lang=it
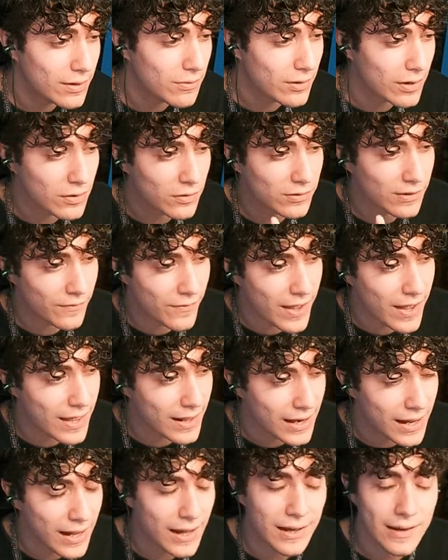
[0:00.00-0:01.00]
è una cosa
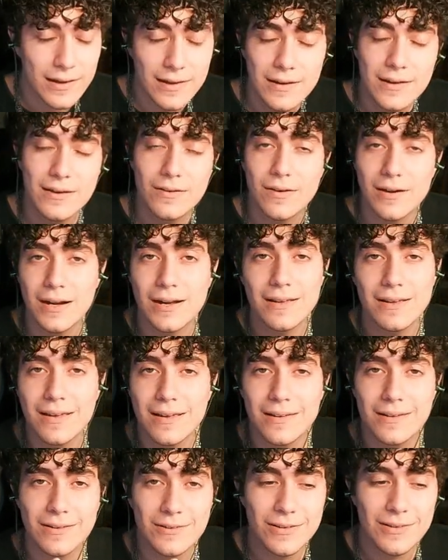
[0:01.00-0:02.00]
vera Guardate
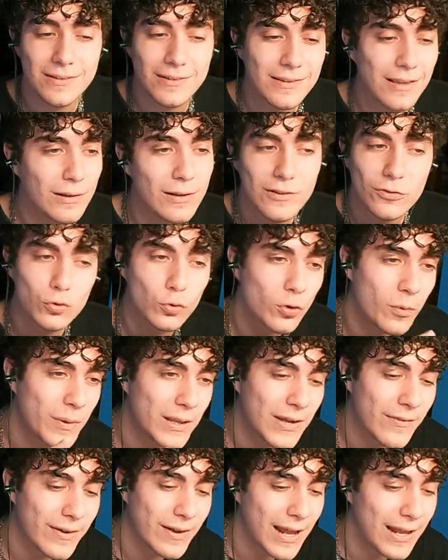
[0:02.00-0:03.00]
che non esiste, nessuno mi
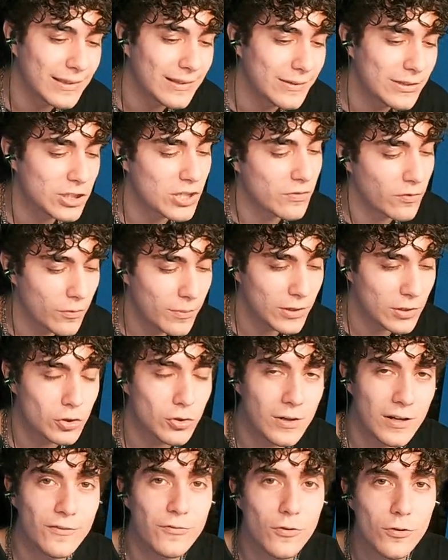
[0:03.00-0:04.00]
dava retta e dicevano ma
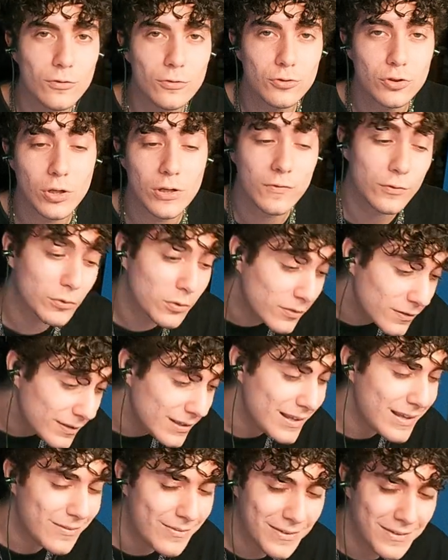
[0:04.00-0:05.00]
c'ho la foto, c'ho la foto,
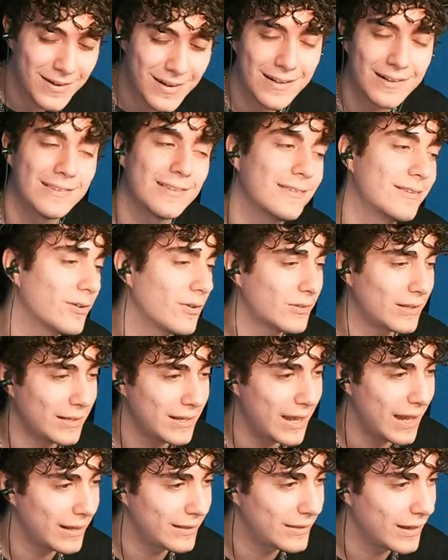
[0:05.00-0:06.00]
sì, ma non è la stessa cosa.
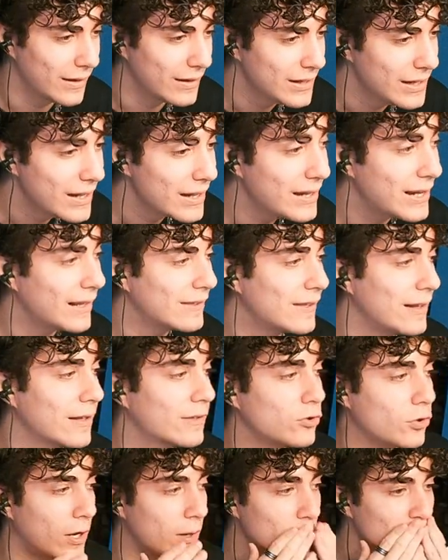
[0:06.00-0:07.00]
Niente. Grazie
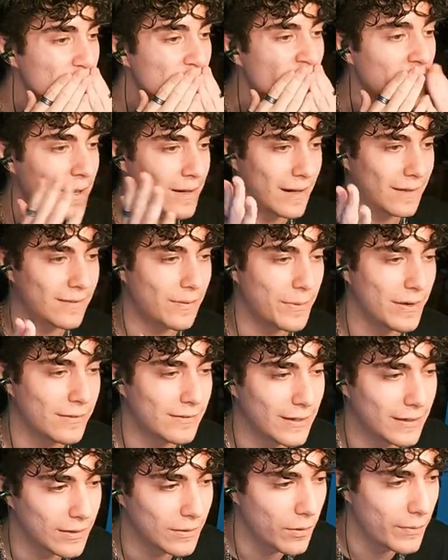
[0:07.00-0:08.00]
Alexone, grazie per il
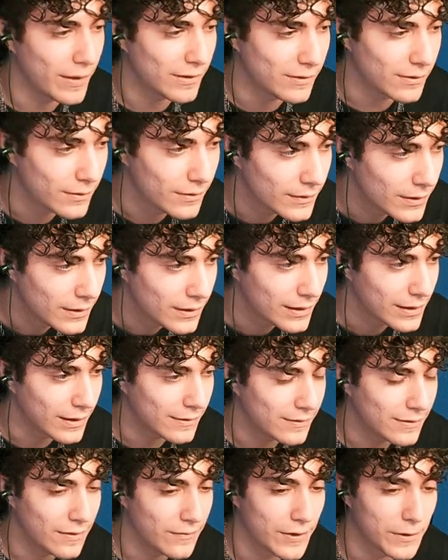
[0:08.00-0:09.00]
settimo mese,
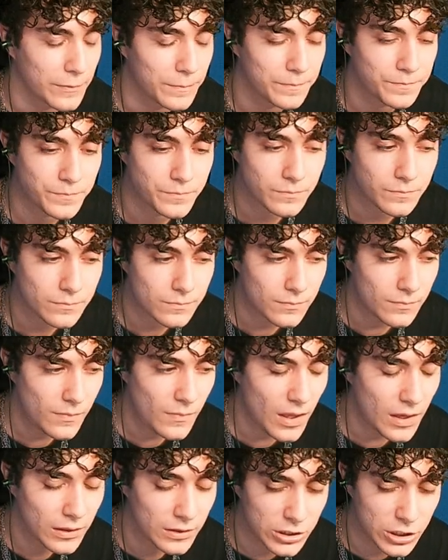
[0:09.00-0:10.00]
grazie davvero.
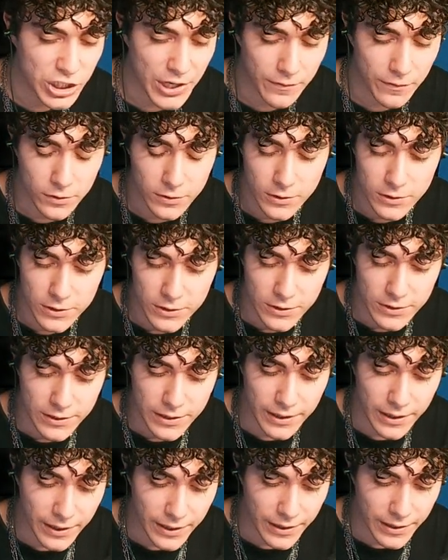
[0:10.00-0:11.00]
Dicevo.
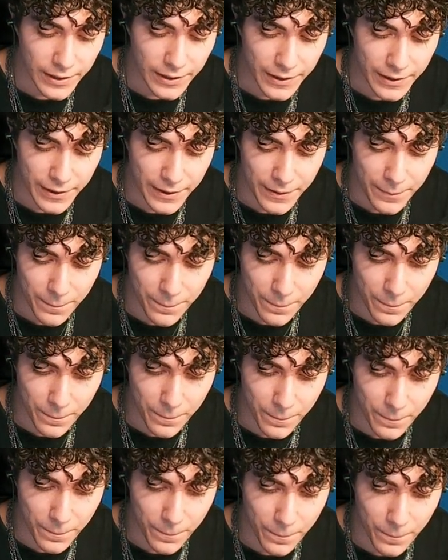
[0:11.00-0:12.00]

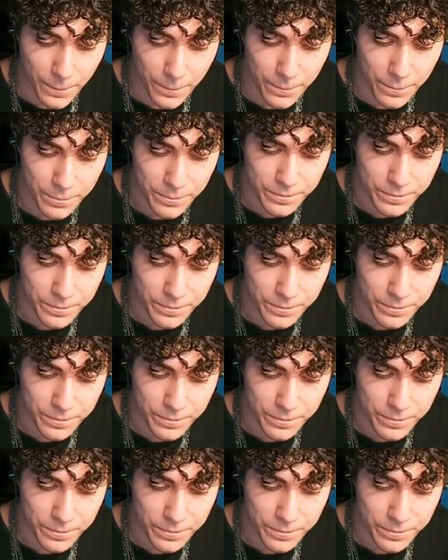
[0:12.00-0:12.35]
Ehm...